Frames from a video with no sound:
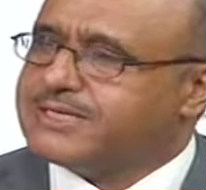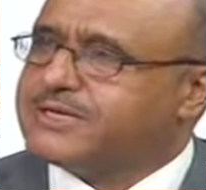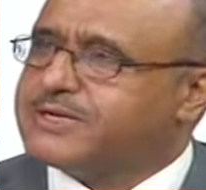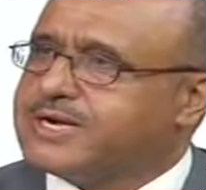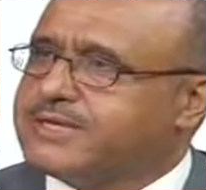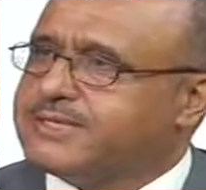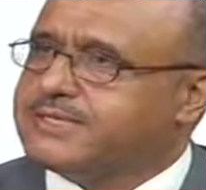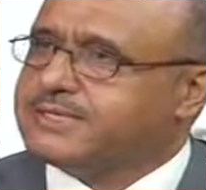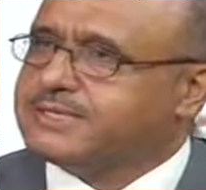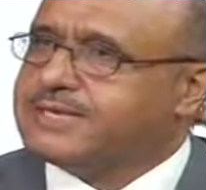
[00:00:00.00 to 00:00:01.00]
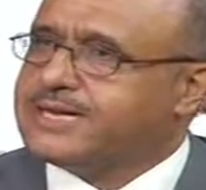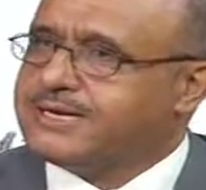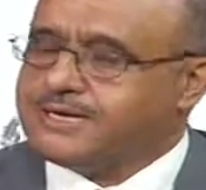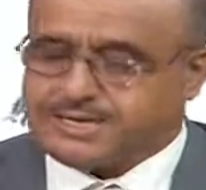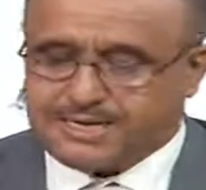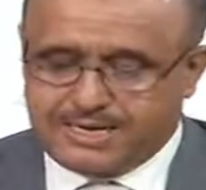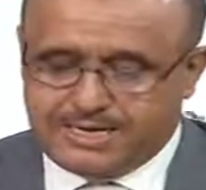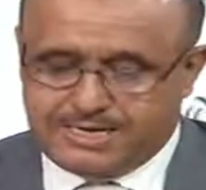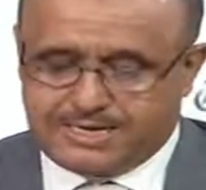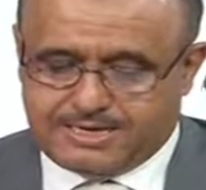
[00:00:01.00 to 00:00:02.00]
انه راح يسهل
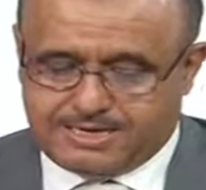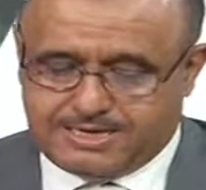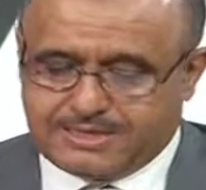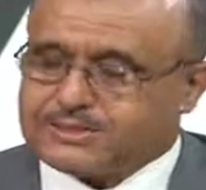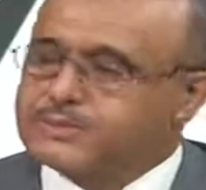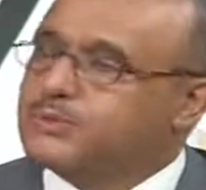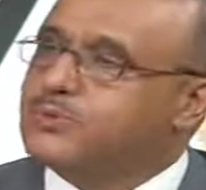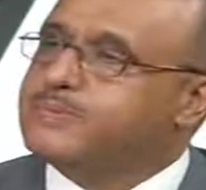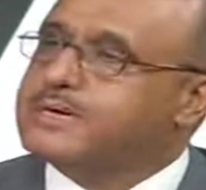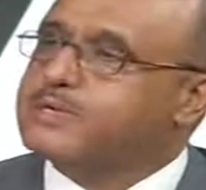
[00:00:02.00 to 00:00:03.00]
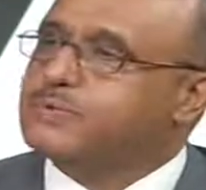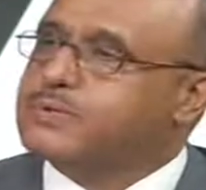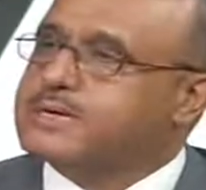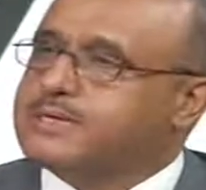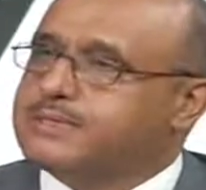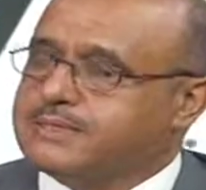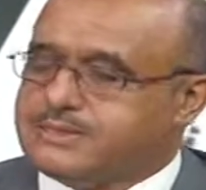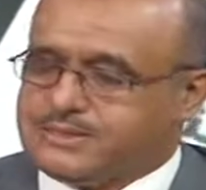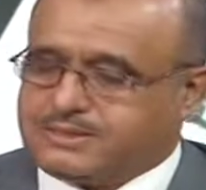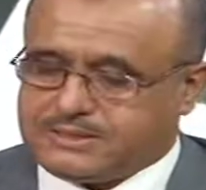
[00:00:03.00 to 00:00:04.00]
آه، الصعوبات وراح
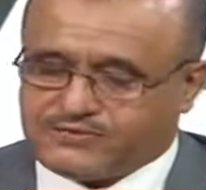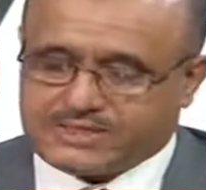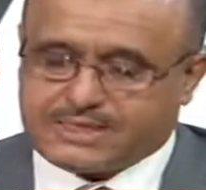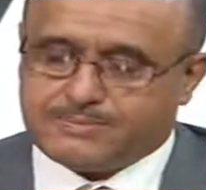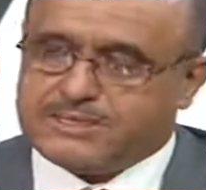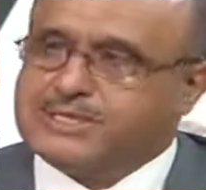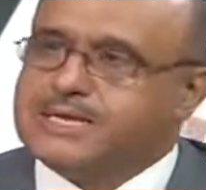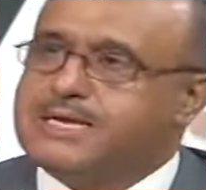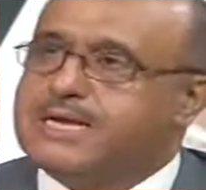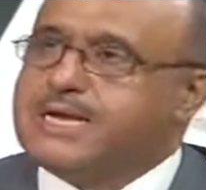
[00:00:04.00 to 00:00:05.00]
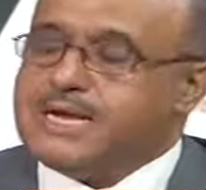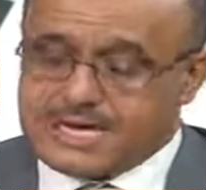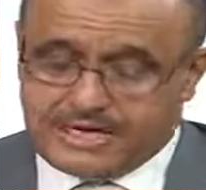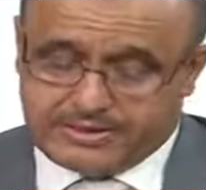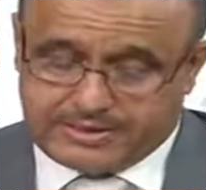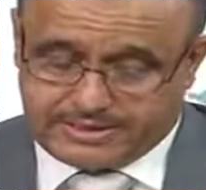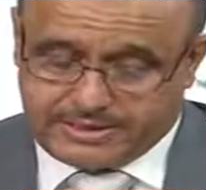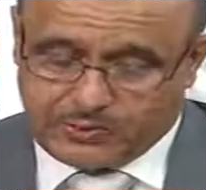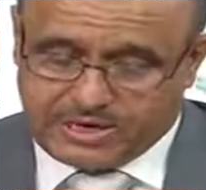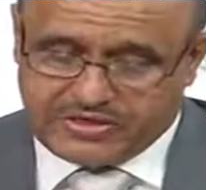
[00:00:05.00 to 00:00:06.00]
يفسح المجال ايضا
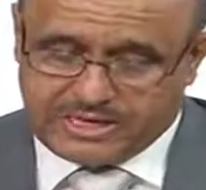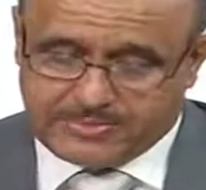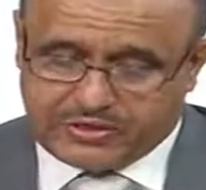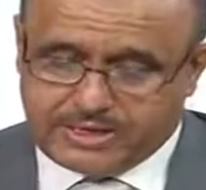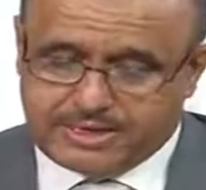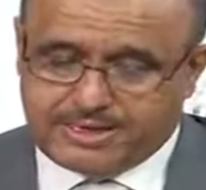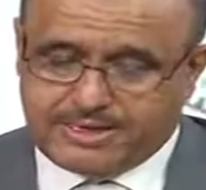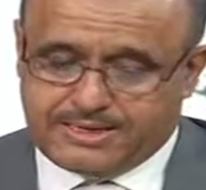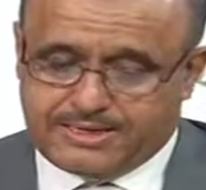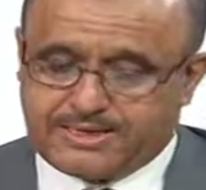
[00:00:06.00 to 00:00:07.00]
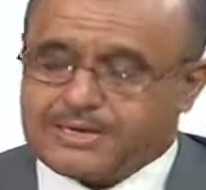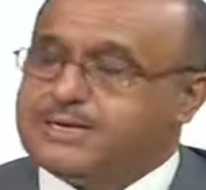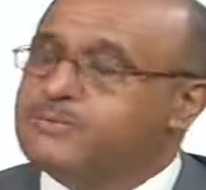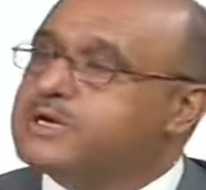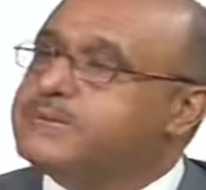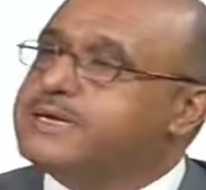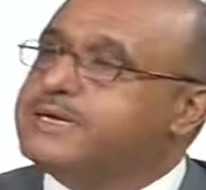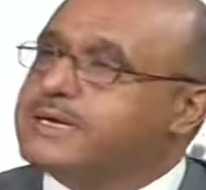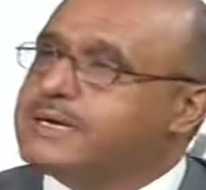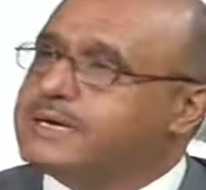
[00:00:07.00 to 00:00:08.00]
لو اخذنا مثلا آه، المقيمين
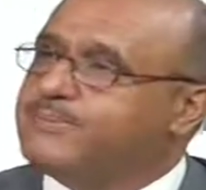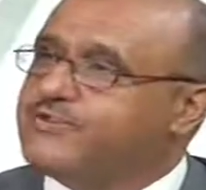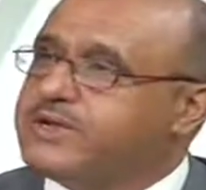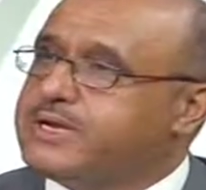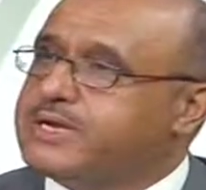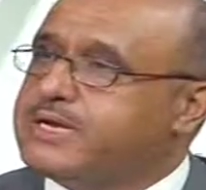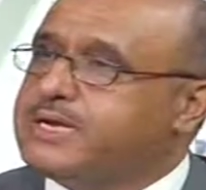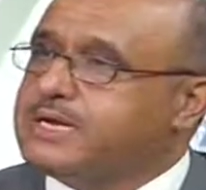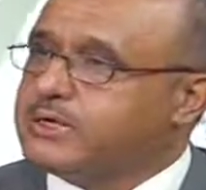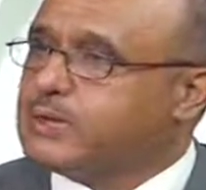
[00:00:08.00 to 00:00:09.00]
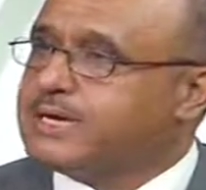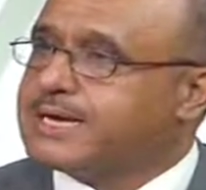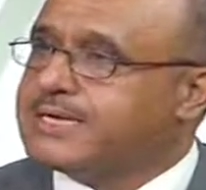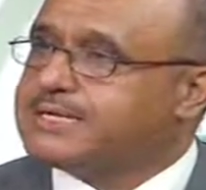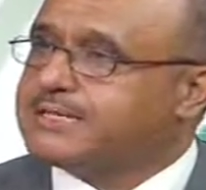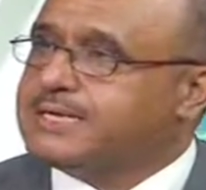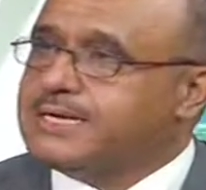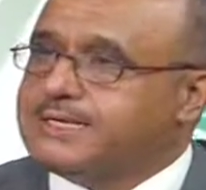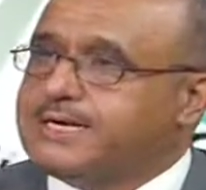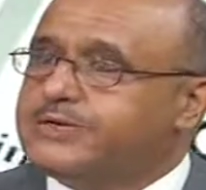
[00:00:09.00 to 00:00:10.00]
العرب في دول الخليج
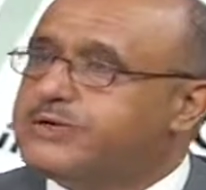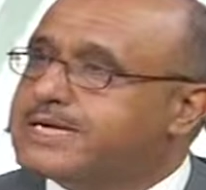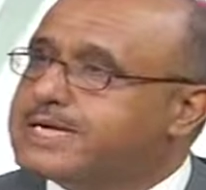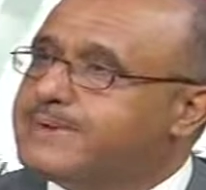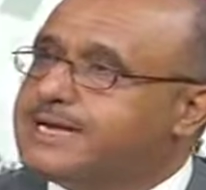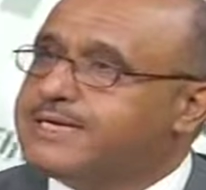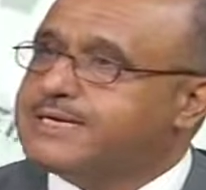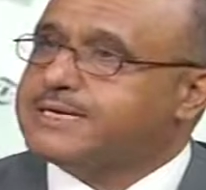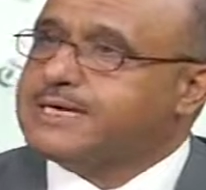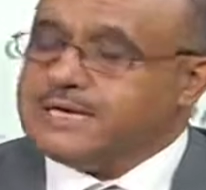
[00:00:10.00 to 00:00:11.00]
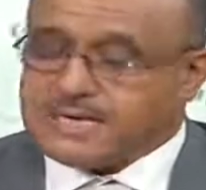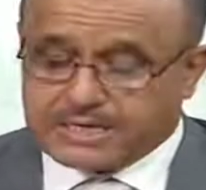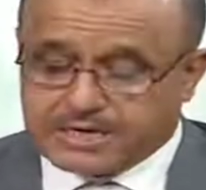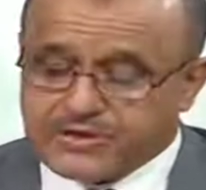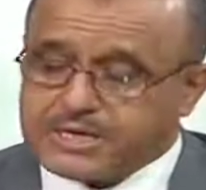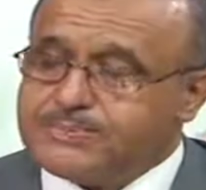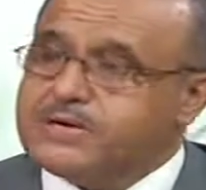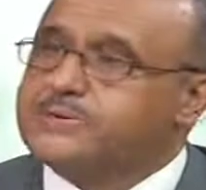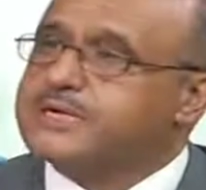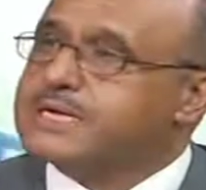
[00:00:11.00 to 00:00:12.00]
يعني هناك ملايين كثير
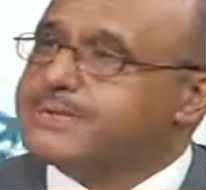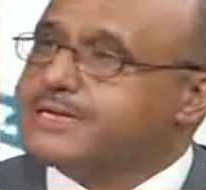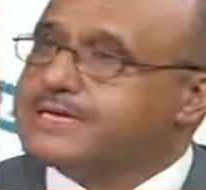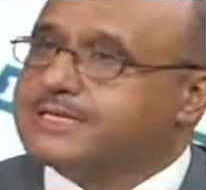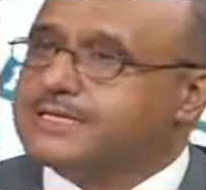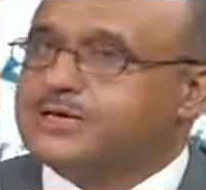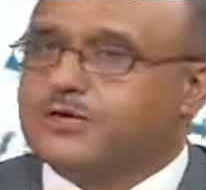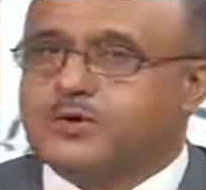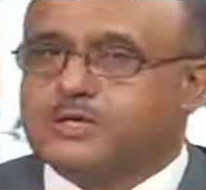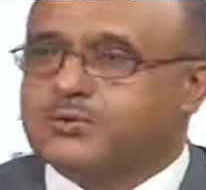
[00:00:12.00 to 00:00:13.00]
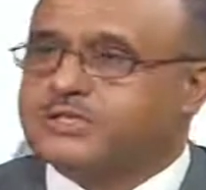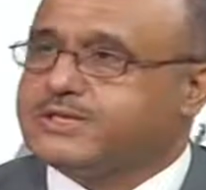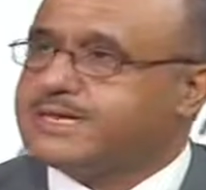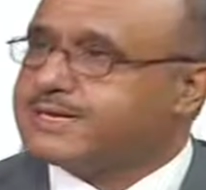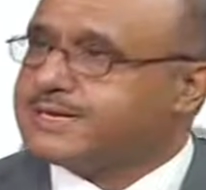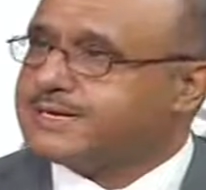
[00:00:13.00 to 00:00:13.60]
منهم يرغب ان ياتي الى الكويت والزياره